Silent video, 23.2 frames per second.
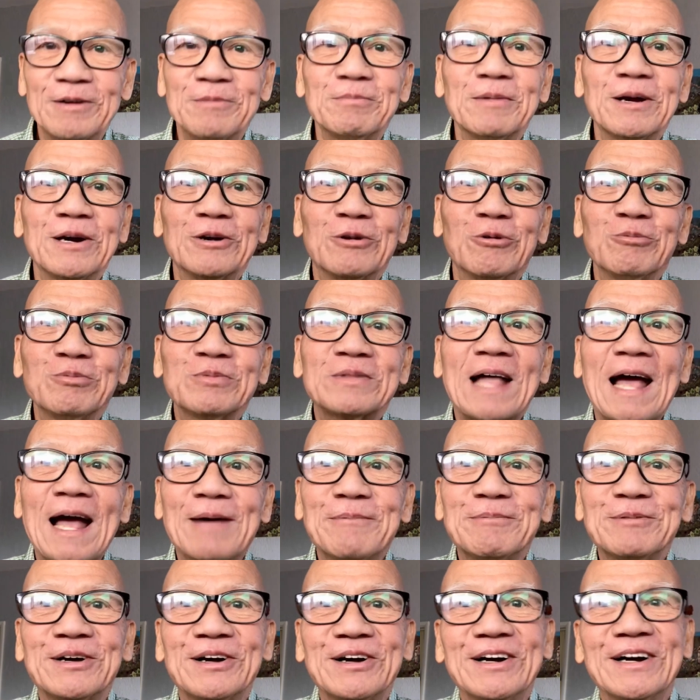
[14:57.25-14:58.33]
mình cũng
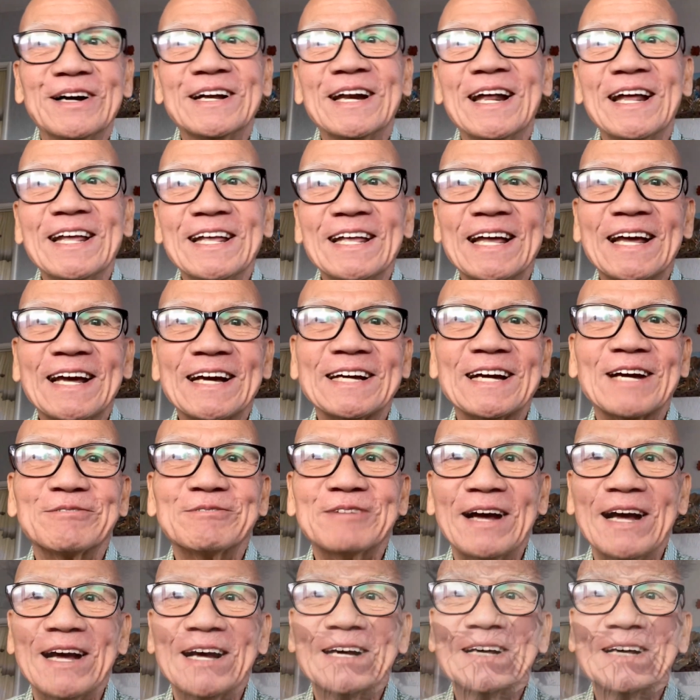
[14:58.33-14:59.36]
tạm ngừng ở đây nha các bạn